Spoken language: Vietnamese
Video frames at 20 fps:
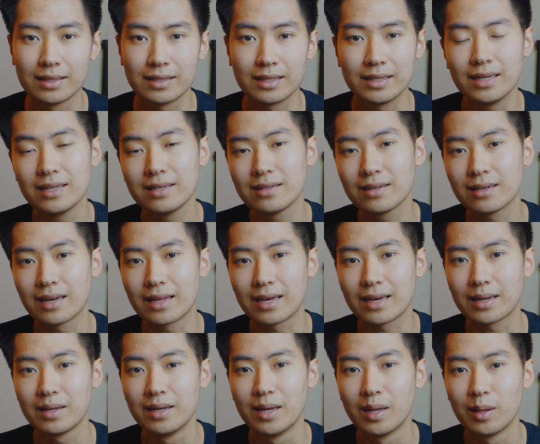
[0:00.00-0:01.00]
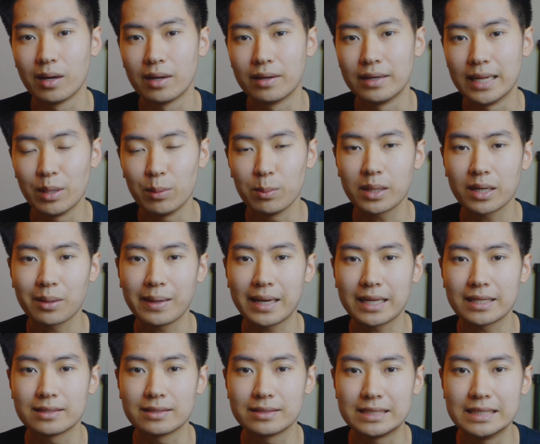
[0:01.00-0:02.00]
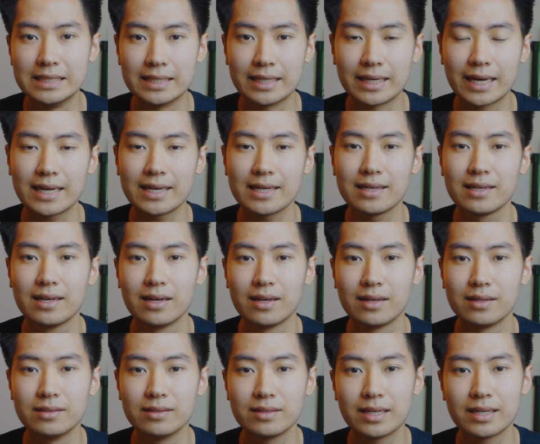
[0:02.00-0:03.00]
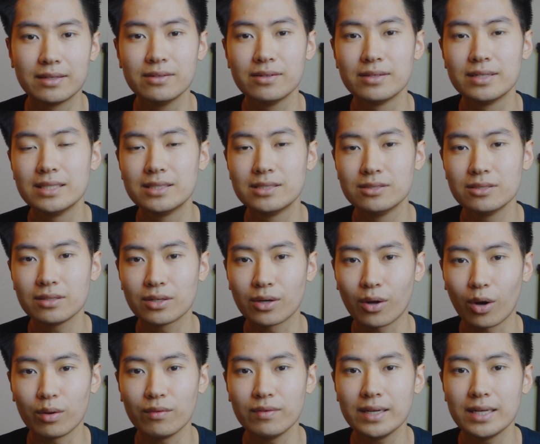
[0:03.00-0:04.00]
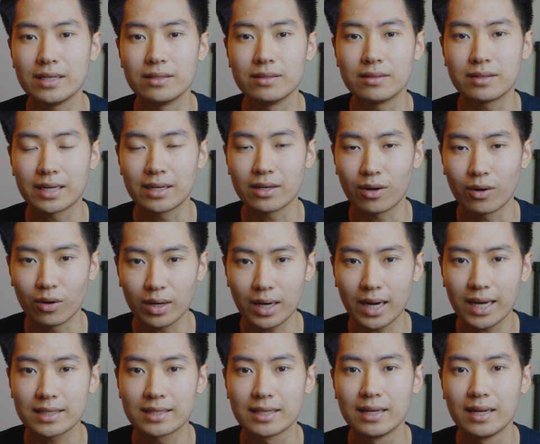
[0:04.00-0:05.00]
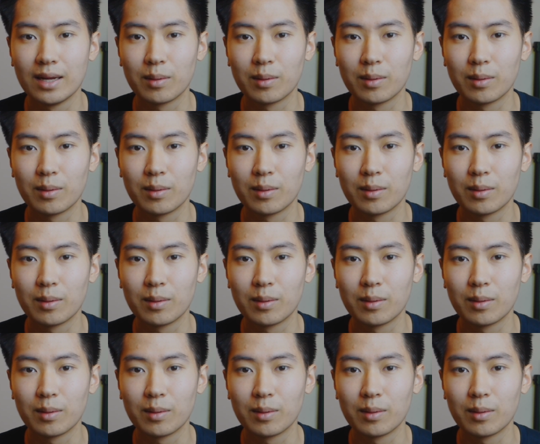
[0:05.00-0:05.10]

Thế nên là nếu mà các bạn chỉ nghe những cái người đi trước nói về những cái khó khăn